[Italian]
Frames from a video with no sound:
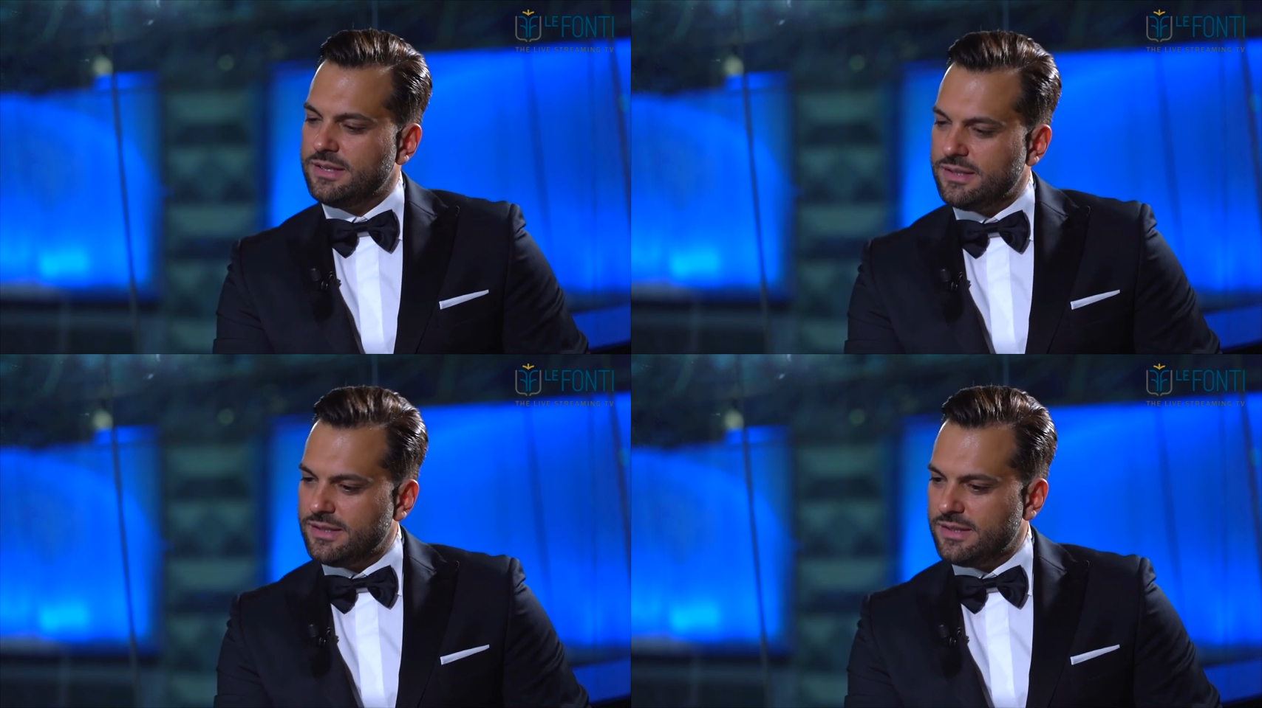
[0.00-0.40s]

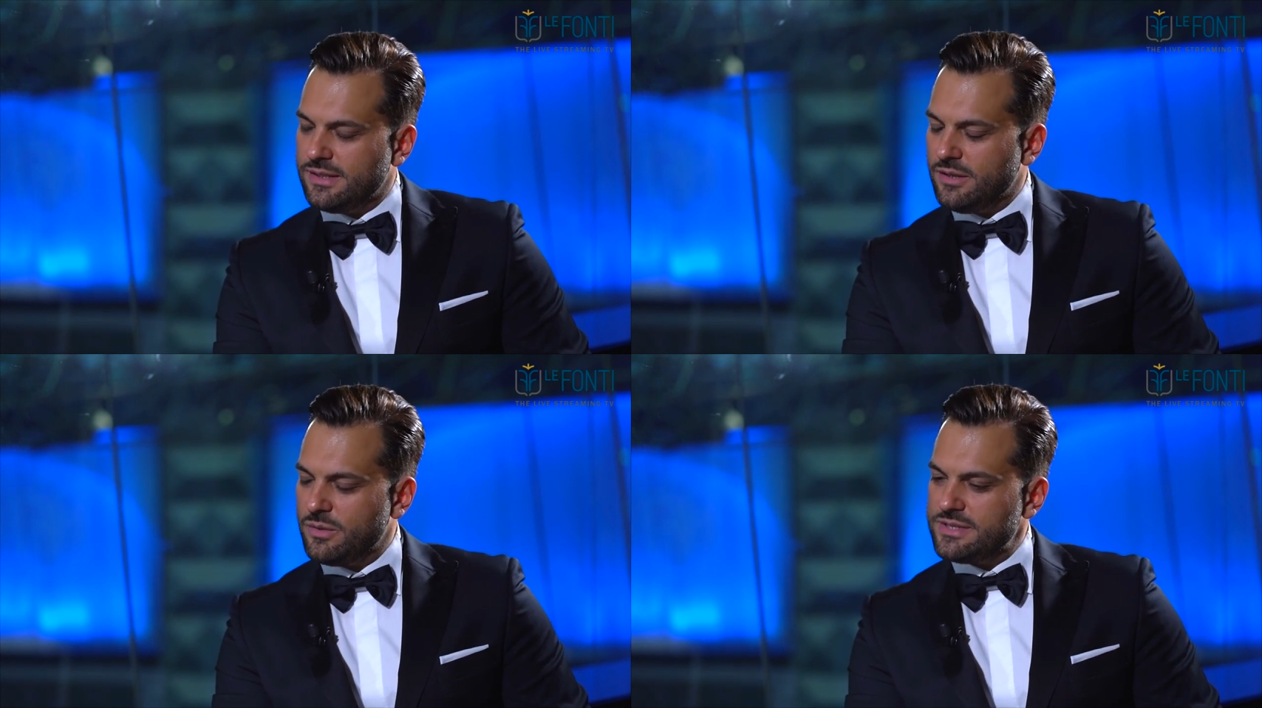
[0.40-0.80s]
eh,
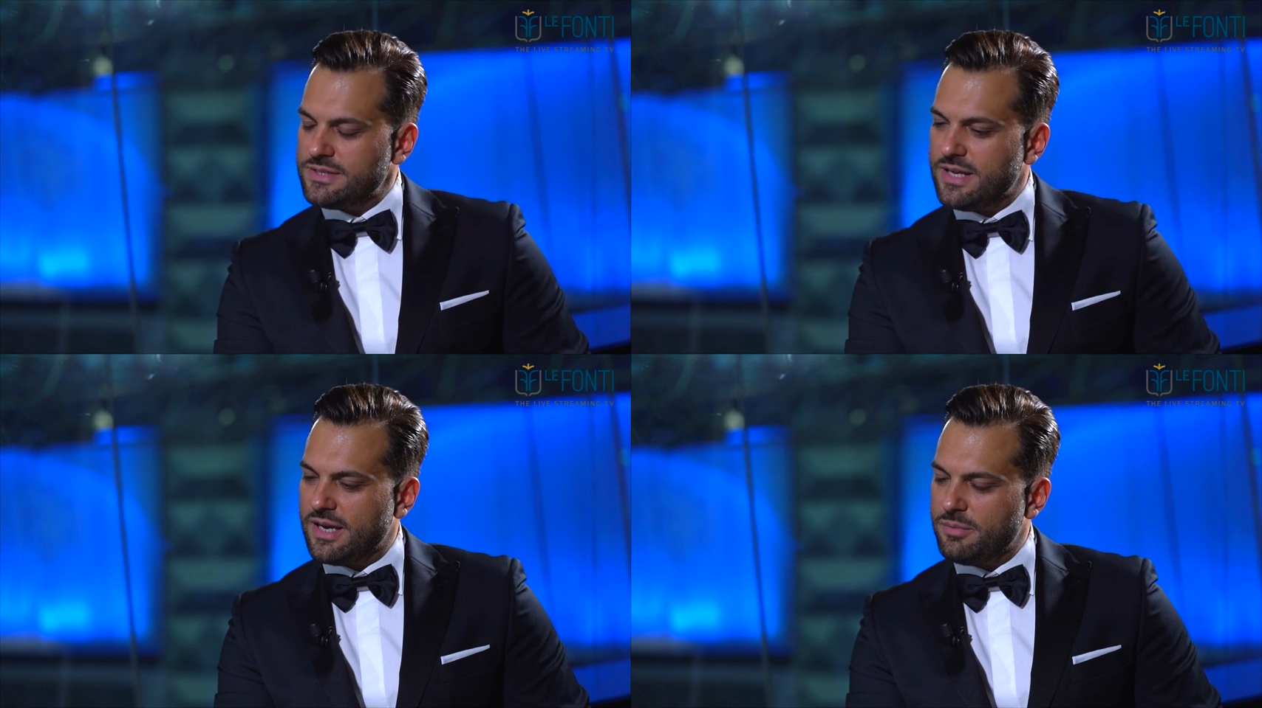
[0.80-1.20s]
di questa
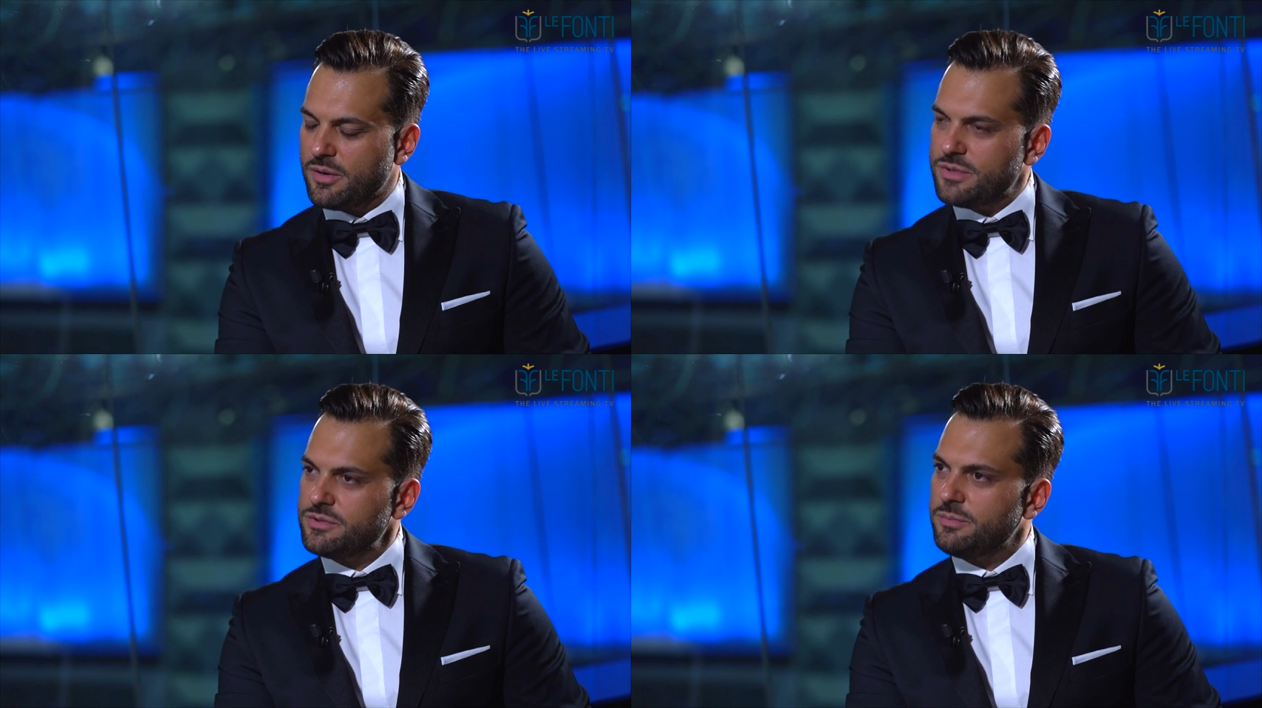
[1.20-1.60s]
sera e
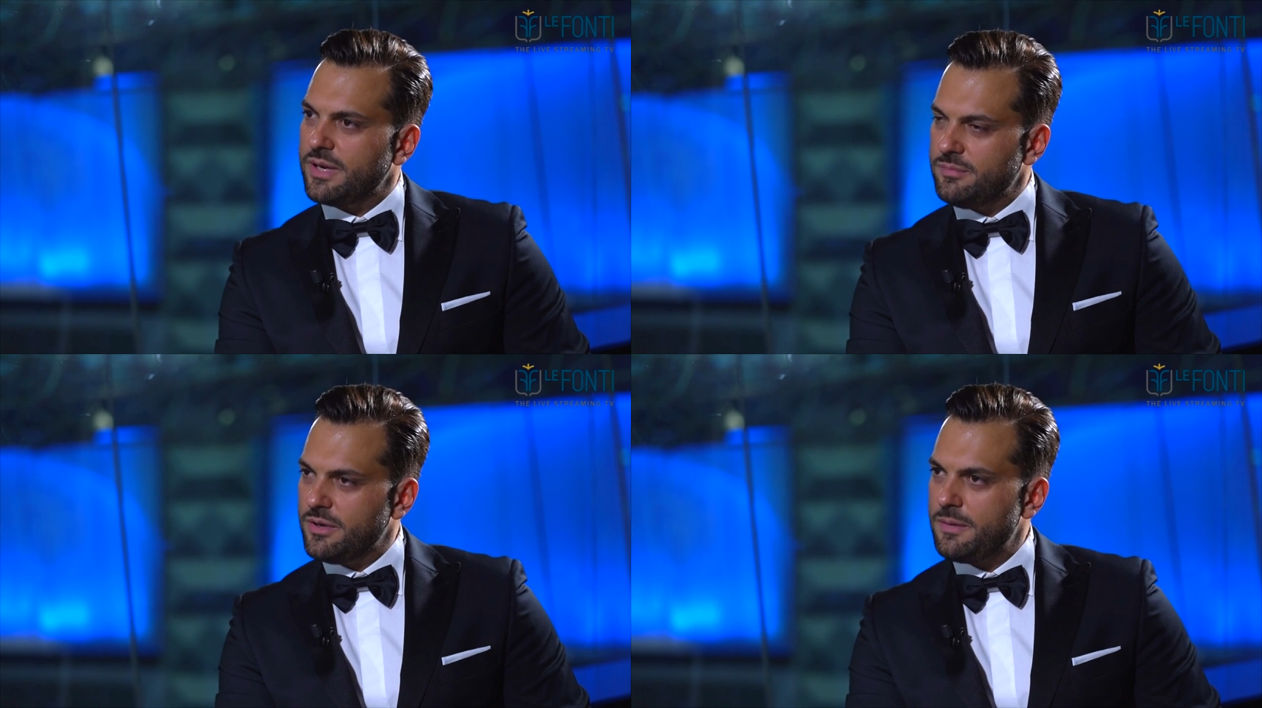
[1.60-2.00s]
per questo
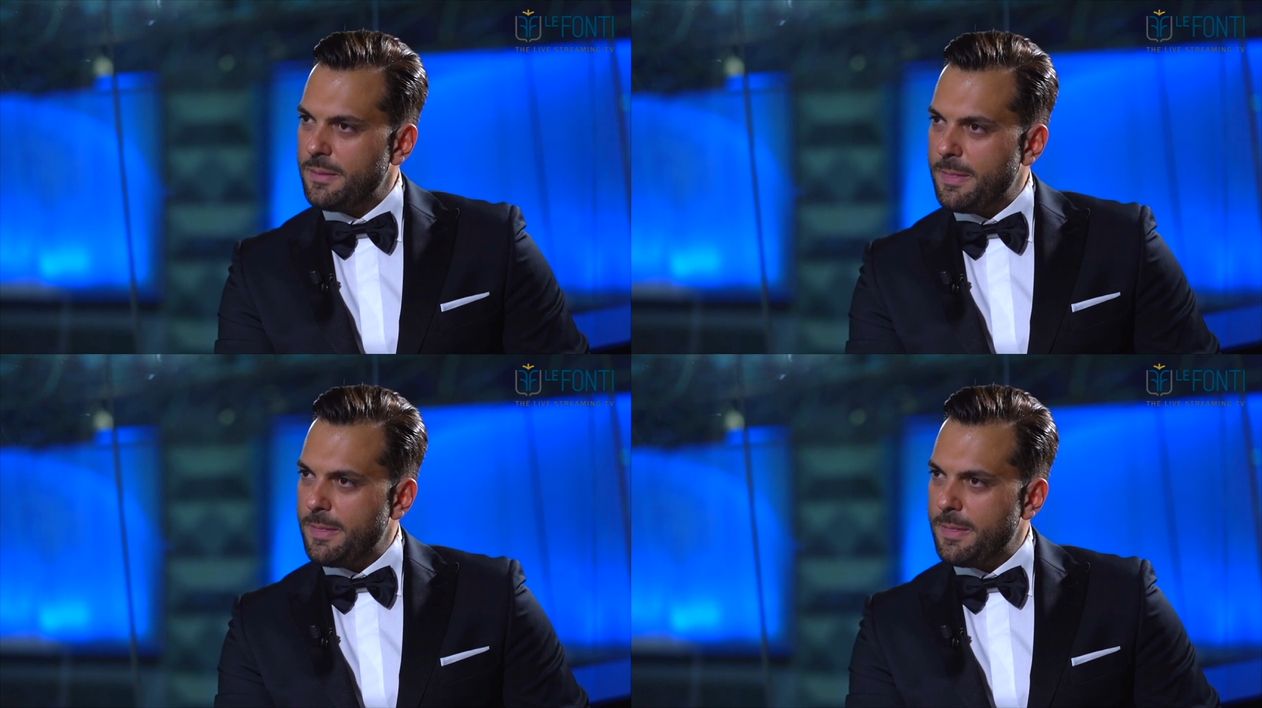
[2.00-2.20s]
premio.